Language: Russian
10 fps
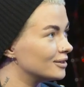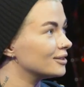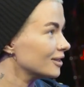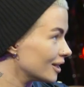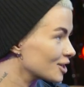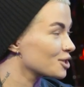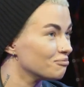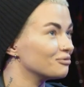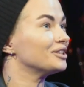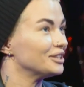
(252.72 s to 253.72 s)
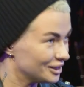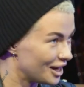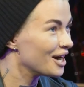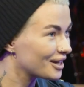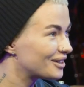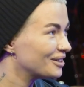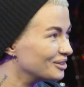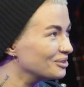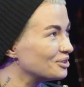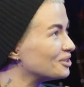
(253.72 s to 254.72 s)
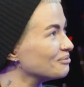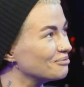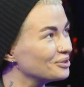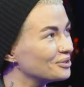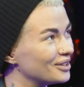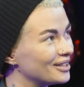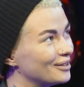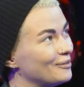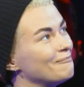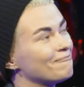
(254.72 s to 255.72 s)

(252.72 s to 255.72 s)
скажем так, очень много,